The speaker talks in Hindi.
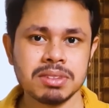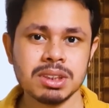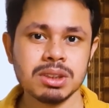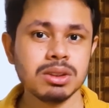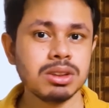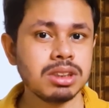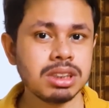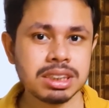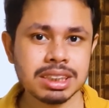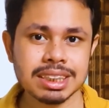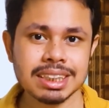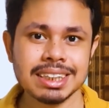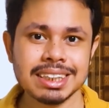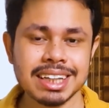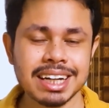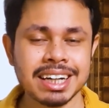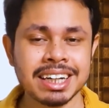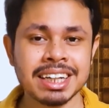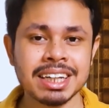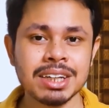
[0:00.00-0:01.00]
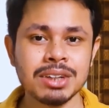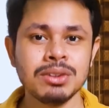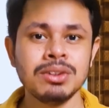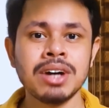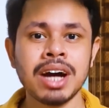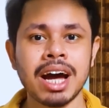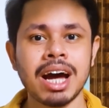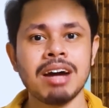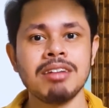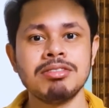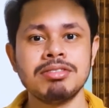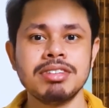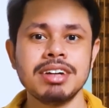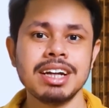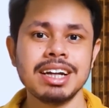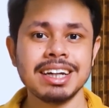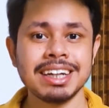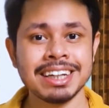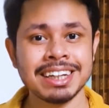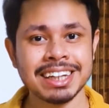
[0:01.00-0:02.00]
यू विल सी दैट यू हैव
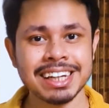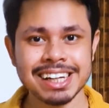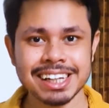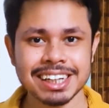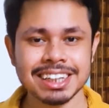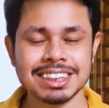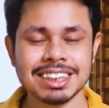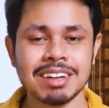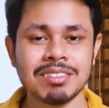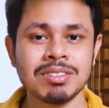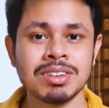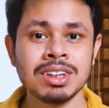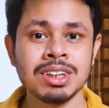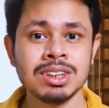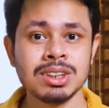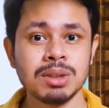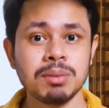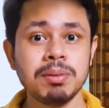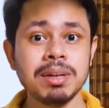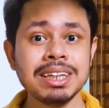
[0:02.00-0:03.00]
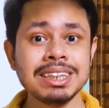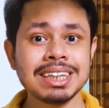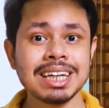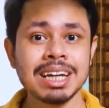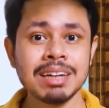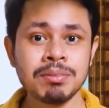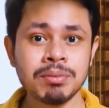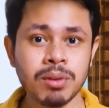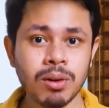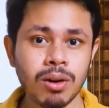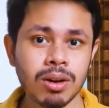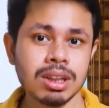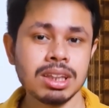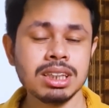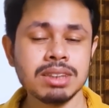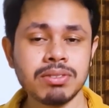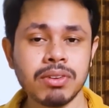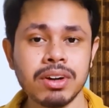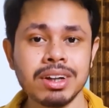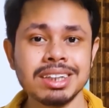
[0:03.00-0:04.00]
फेल्ड इन गेट एग्जाम सो प्लीज़ कीप ऑल
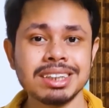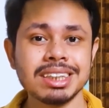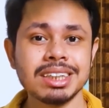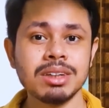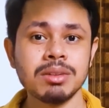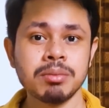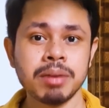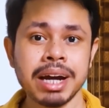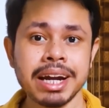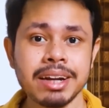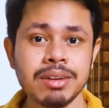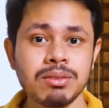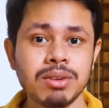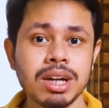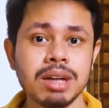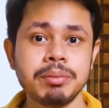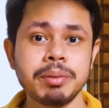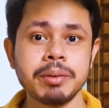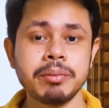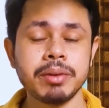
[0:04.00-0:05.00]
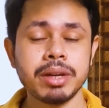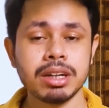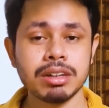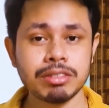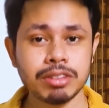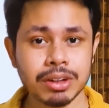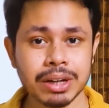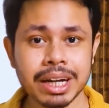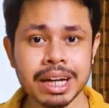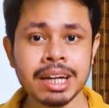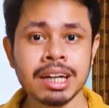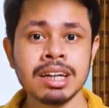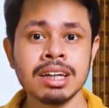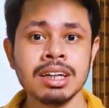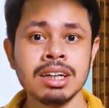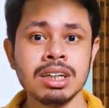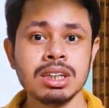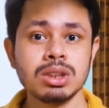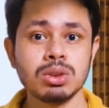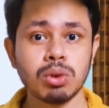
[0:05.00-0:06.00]
दिस पॉइंट्स इन यू माइंड वेल प्रिपेयरिंग फॉर गेट
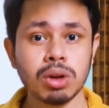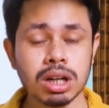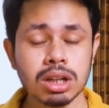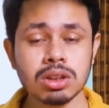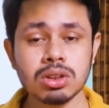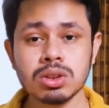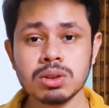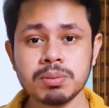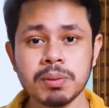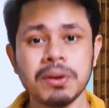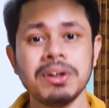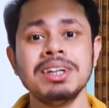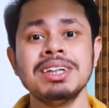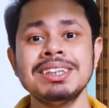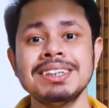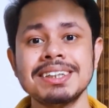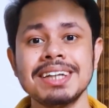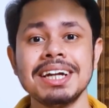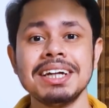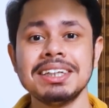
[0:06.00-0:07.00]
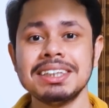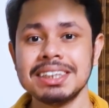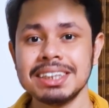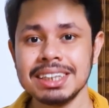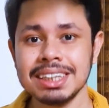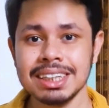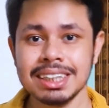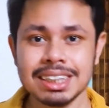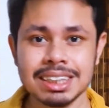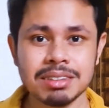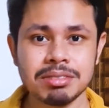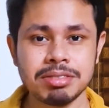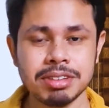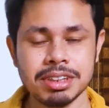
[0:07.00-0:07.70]
सो वॉट आर दोज पॉइंट्स लेट सी इन द